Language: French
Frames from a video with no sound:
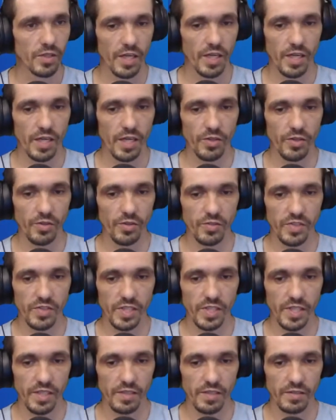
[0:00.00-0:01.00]
La note
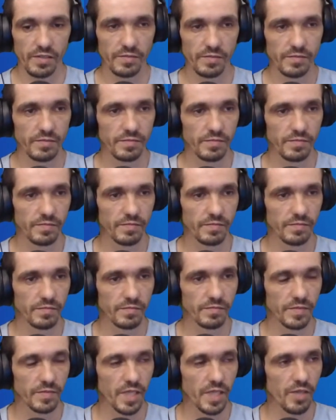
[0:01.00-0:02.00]
finale
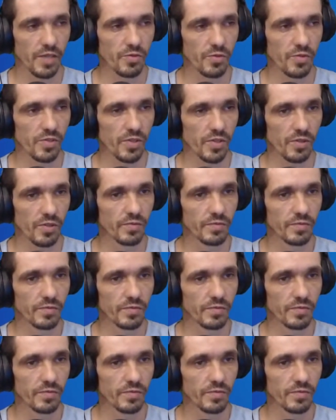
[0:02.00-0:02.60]
à 200.